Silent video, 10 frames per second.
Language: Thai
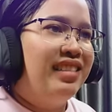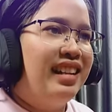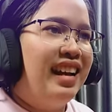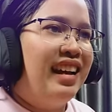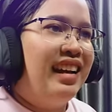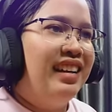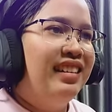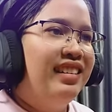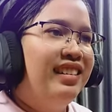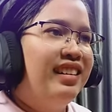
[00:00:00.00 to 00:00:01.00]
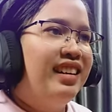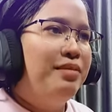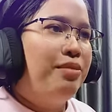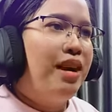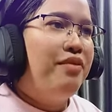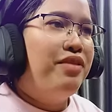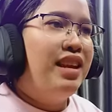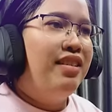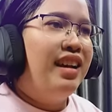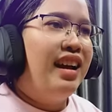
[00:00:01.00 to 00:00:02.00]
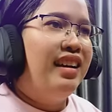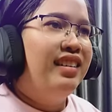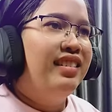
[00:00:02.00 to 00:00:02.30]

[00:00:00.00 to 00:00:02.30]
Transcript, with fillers: นสินะเขาบอกว่าให้ฟรีแล้วนะ